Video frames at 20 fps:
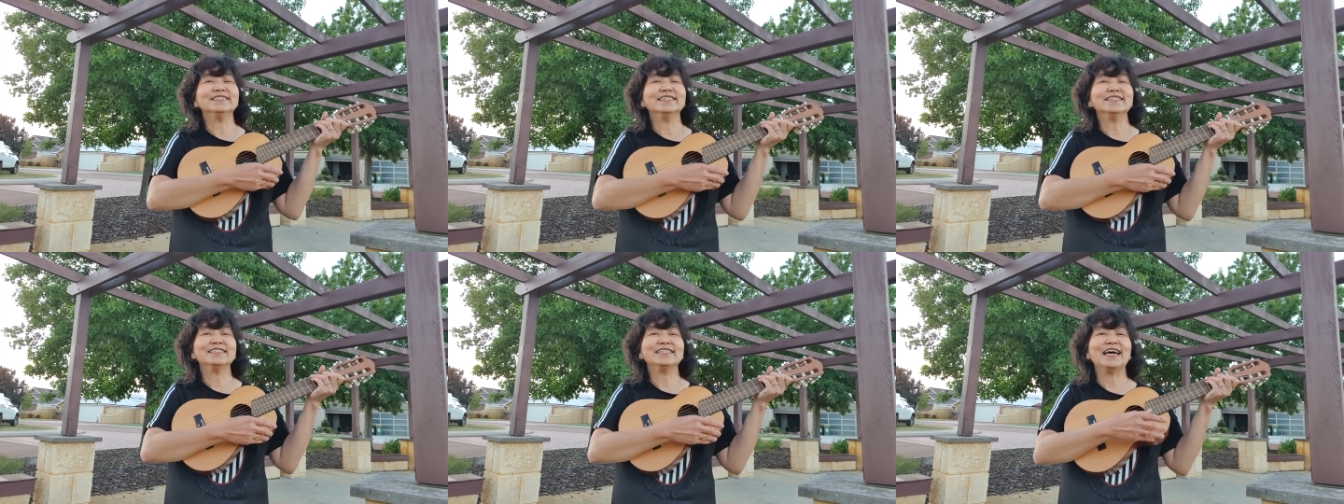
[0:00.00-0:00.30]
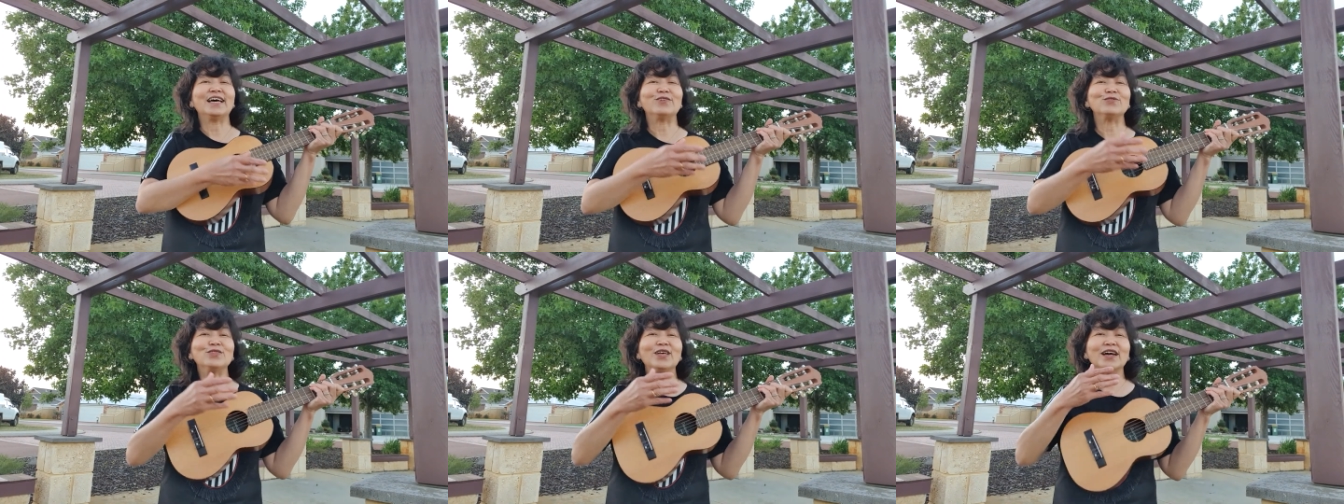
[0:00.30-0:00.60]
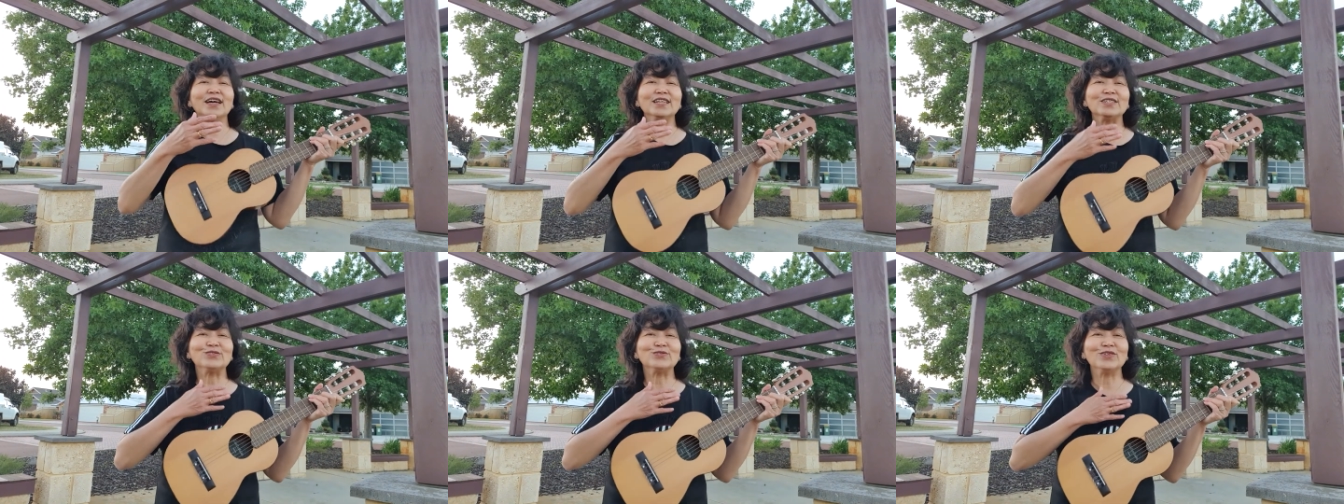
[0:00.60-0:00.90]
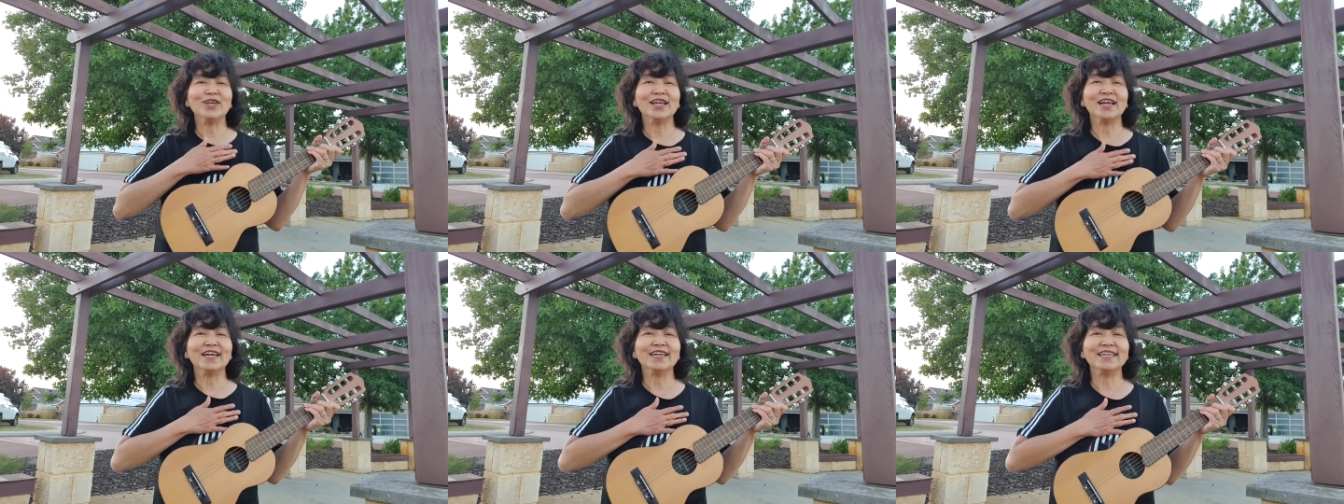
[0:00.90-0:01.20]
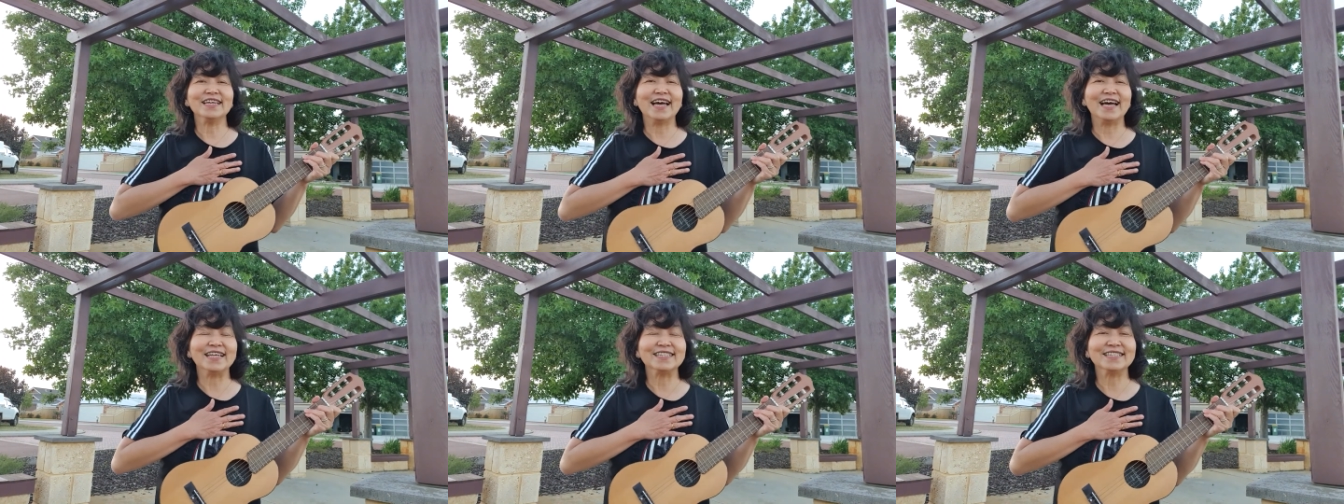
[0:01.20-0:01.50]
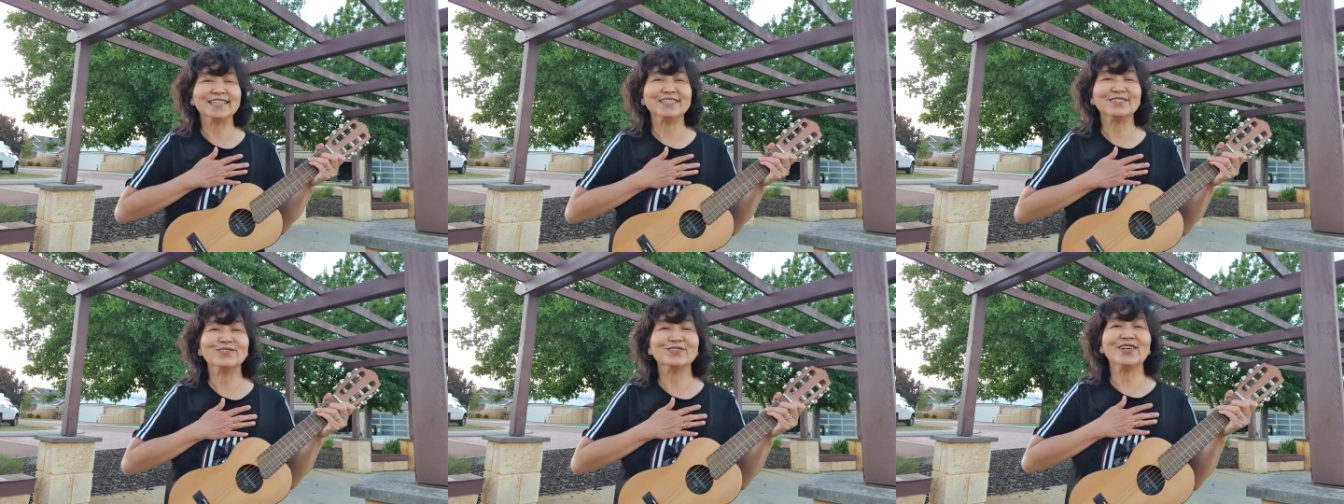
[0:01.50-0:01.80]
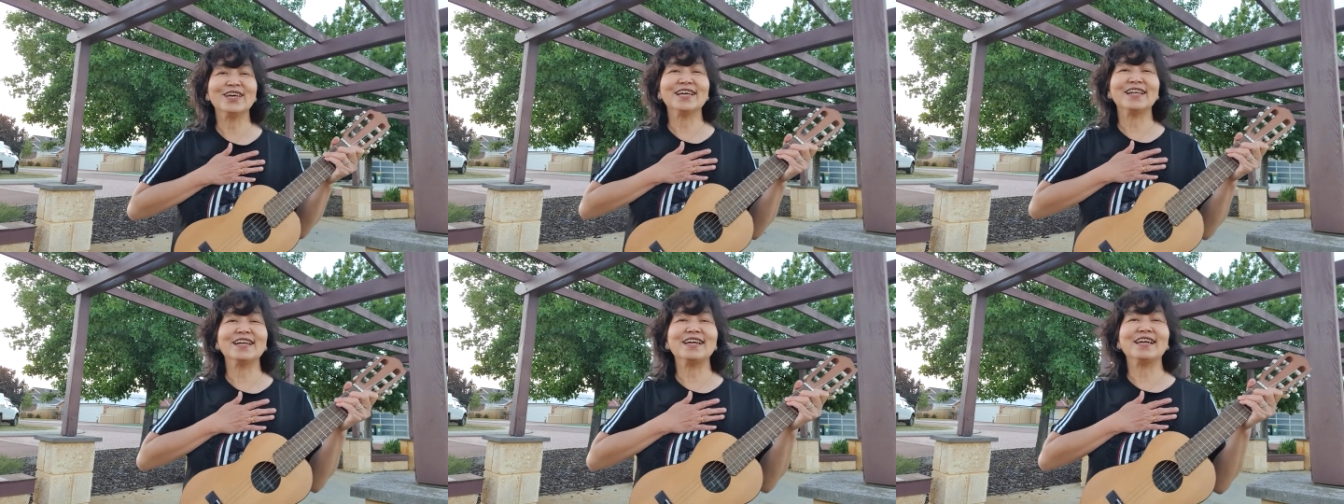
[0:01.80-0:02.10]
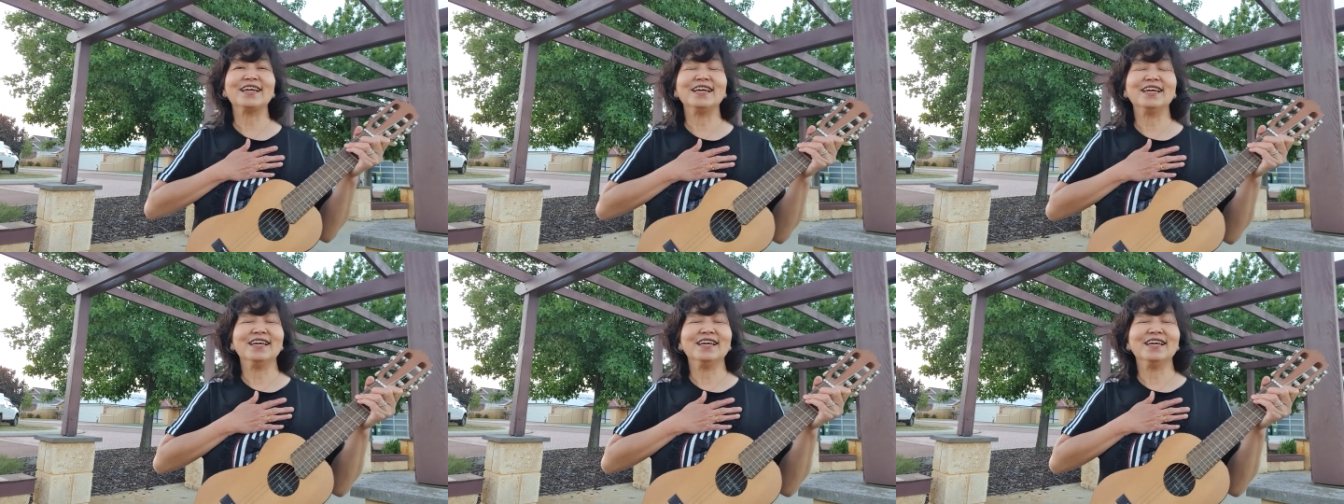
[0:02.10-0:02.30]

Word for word: Taruh tangan saudara di hati saudara